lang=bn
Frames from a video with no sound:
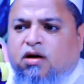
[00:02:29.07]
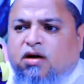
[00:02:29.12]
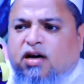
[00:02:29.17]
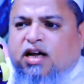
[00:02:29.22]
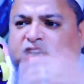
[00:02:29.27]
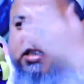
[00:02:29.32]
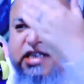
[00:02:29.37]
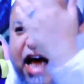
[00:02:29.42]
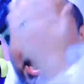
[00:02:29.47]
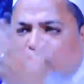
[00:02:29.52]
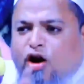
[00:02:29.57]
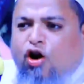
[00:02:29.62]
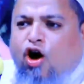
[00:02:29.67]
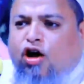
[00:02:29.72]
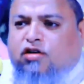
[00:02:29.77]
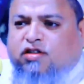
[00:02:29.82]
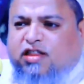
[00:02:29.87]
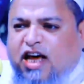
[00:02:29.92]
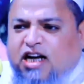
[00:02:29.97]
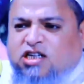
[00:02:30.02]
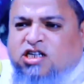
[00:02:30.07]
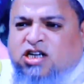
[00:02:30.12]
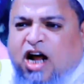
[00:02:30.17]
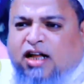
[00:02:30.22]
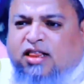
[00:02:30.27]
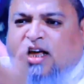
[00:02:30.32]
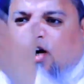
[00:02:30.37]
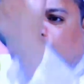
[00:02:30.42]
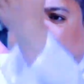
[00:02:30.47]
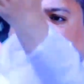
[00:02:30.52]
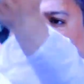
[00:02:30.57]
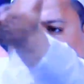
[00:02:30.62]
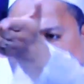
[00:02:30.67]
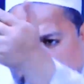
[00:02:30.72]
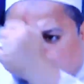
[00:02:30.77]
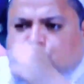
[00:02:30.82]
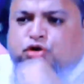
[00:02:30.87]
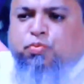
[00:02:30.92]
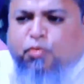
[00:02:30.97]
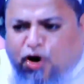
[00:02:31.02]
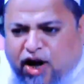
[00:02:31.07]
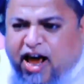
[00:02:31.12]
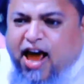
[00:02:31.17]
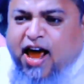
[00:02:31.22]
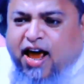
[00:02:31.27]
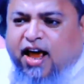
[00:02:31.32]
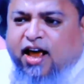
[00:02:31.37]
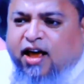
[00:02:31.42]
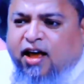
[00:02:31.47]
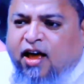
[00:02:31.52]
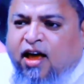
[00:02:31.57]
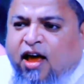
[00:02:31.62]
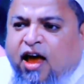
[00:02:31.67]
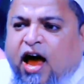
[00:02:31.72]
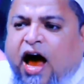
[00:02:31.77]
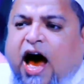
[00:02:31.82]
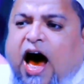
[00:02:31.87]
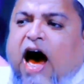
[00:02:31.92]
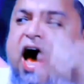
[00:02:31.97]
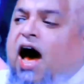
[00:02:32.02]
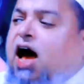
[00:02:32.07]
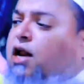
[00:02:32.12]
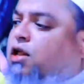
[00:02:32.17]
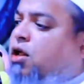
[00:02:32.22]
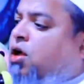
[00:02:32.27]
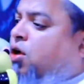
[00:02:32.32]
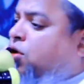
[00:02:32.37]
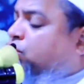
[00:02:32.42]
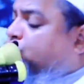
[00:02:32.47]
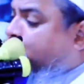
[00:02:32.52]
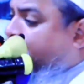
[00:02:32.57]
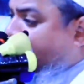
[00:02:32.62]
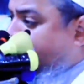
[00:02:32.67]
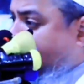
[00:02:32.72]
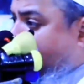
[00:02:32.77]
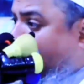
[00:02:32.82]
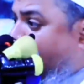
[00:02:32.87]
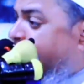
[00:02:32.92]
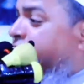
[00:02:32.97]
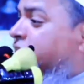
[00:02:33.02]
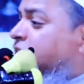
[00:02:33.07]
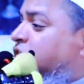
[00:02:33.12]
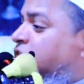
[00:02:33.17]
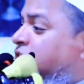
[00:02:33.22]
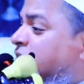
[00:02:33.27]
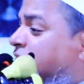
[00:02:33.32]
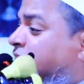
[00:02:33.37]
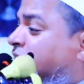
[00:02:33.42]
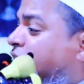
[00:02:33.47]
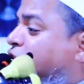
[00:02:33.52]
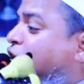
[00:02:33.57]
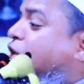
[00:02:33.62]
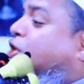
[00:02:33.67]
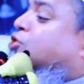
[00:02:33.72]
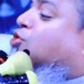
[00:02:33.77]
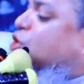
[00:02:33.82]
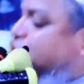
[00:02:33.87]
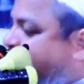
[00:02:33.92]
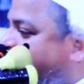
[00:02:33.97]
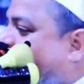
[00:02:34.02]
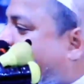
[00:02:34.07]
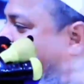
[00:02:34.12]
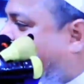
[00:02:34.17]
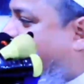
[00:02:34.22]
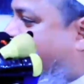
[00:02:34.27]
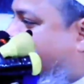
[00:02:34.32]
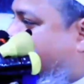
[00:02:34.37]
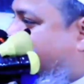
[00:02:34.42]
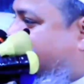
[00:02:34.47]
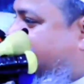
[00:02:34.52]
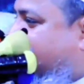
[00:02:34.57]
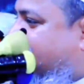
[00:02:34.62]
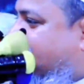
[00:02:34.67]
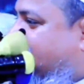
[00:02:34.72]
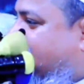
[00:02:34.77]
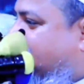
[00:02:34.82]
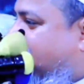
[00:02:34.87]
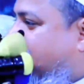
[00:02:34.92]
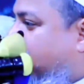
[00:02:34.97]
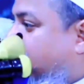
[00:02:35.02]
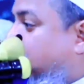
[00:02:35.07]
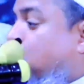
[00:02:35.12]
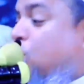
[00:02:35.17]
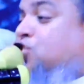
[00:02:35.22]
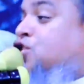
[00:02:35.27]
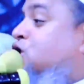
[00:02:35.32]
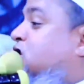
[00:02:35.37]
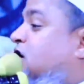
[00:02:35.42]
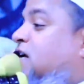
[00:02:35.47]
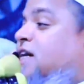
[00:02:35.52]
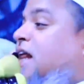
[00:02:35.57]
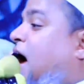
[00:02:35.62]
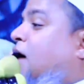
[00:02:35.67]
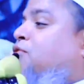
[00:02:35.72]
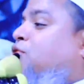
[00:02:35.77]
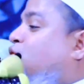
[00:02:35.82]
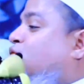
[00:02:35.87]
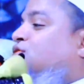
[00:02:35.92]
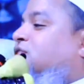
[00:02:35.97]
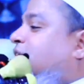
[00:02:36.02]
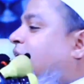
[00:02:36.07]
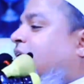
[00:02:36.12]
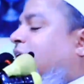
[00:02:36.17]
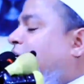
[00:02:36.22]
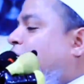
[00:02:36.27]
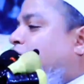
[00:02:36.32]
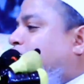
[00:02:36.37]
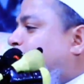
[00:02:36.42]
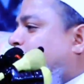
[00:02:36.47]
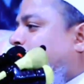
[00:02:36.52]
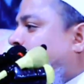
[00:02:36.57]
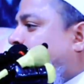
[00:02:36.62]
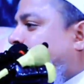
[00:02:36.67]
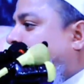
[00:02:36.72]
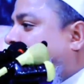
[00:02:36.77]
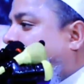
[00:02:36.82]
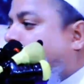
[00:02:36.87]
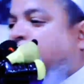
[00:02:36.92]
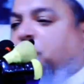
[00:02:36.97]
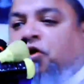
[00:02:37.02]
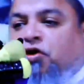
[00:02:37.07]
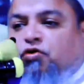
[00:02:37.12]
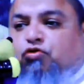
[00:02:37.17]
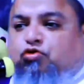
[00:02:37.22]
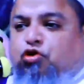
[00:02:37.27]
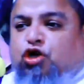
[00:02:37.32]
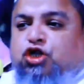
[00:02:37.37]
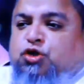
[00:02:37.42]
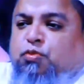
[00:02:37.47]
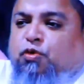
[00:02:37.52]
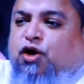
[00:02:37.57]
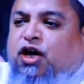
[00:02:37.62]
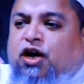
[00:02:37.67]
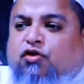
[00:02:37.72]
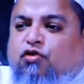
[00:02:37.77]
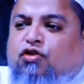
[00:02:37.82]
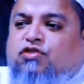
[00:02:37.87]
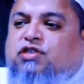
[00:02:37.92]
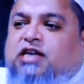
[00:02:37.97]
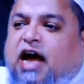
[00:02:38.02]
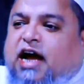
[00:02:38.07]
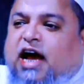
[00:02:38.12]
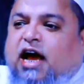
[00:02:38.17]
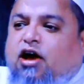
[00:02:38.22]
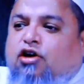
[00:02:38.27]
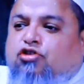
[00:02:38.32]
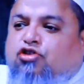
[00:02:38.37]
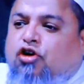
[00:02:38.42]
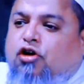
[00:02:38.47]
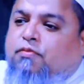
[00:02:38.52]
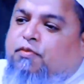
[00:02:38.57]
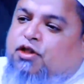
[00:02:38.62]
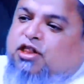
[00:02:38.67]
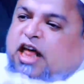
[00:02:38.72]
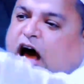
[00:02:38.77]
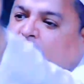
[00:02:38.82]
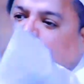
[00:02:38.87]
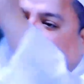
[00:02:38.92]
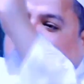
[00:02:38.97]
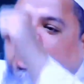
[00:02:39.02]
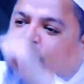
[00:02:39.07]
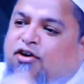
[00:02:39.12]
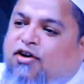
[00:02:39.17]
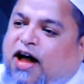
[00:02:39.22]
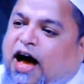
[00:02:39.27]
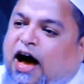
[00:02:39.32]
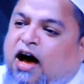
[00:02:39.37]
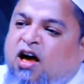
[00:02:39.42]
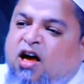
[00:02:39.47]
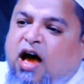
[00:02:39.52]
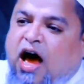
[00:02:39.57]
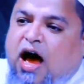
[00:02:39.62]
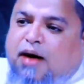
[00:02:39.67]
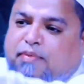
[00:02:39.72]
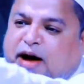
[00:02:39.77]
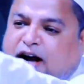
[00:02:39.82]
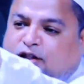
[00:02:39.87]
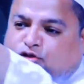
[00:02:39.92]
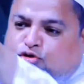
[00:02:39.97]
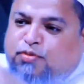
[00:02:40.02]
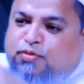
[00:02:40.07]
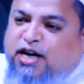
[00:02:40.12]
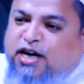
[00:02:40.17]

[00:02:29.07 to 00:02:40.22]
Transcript: নিজের লোকদের সাথে করো দুশ্মনী আর দুশ্মনের সাথে করো দোস্তি দোস্তিটা কোন জায়গায় হইতে হইব দুশ্মনী কোন জায়গায় হইতে হইব তাও জানো না আবার তুমি